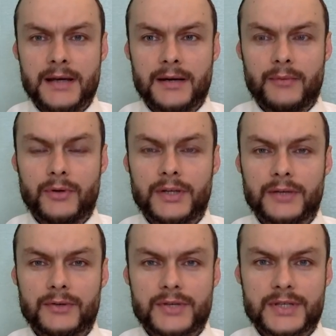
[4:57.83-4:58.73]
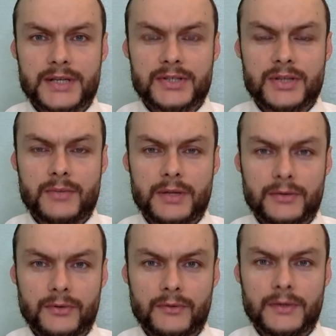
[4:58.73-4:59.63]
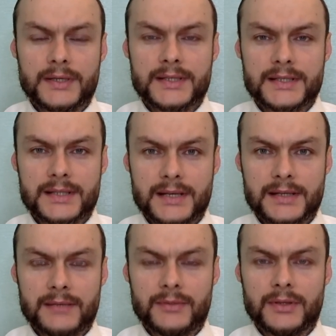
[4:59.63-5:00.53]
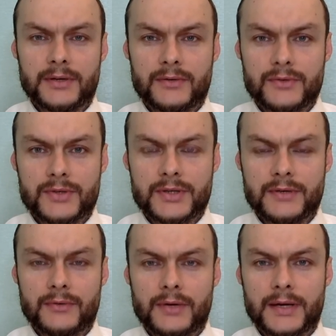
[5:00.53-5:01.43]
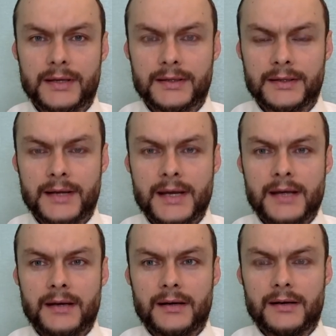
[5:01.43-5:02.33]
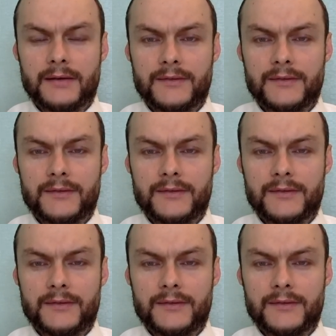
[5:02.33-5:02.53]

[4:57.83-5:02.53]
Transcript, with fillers: а по аналогии с гражданами Молдовы, Казахстана, Белоруссии, Украины э, в